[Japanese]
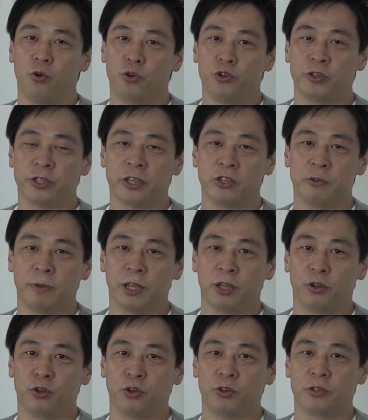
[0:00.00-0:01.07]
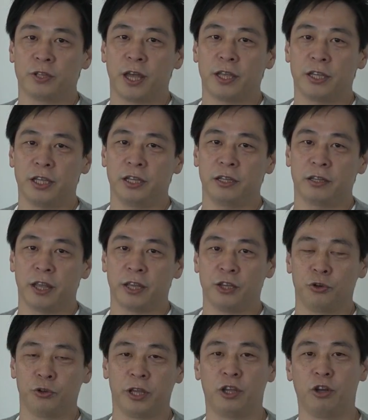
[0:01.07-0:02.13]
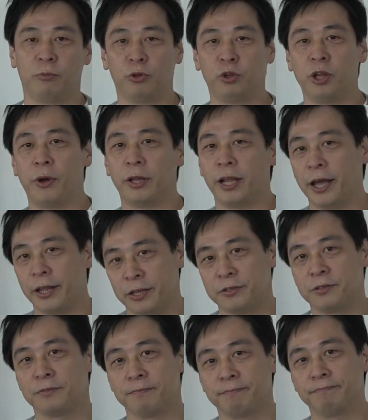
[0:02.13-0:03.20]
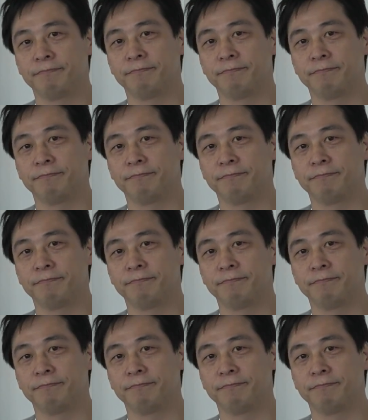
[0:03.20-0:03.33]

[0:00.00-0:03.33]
購入したすべてのユーザーに適用できるものではないです